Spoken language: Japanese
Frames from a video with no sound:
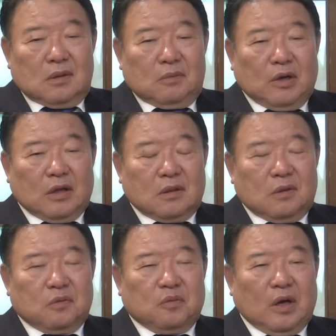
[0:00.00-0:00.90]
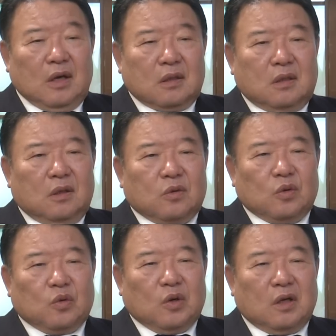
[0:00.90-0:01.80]
まあ、まあはっきり言う
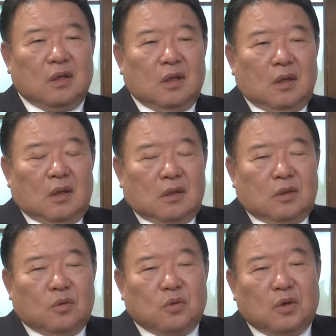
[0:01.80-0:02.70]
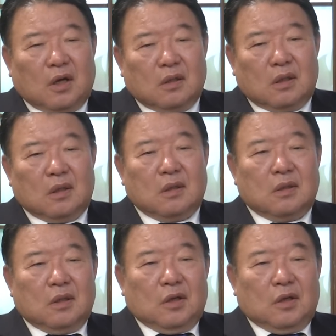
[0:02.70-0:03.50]
とこれ日本の中で